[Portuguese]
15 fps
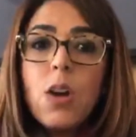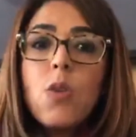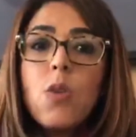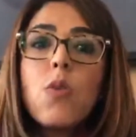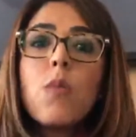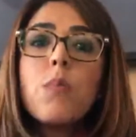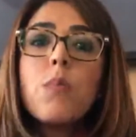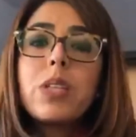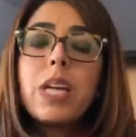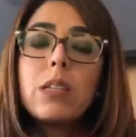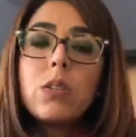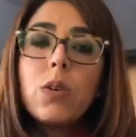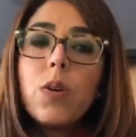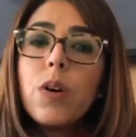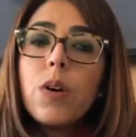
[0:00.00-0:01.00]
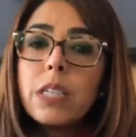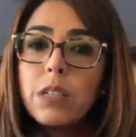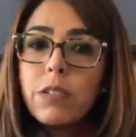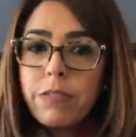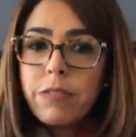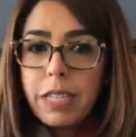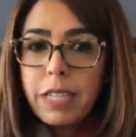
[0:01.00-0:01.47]
o computador
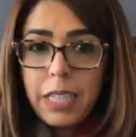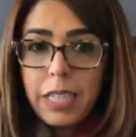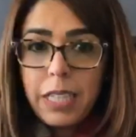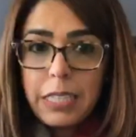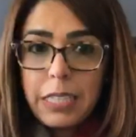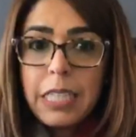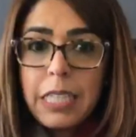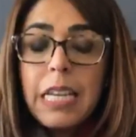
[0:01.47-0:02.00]
não vai ter.